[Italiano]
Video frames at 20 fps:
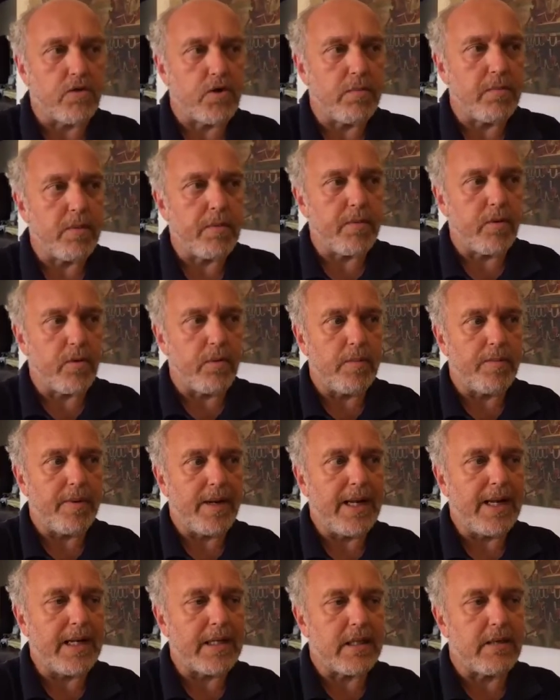così per, come
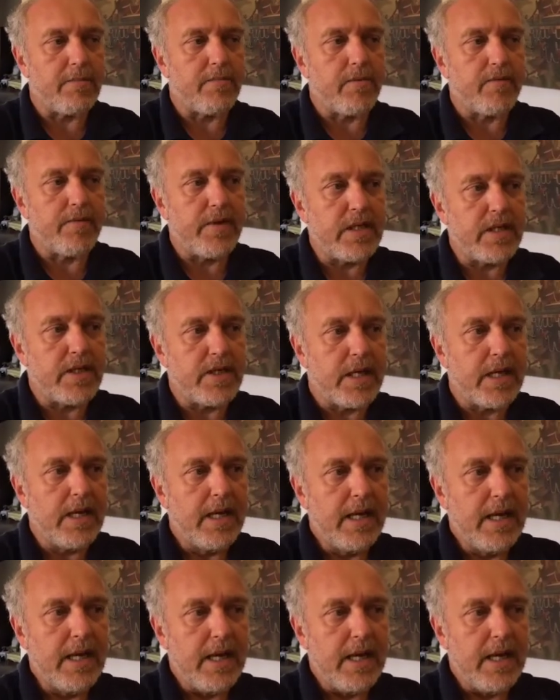per le altre province,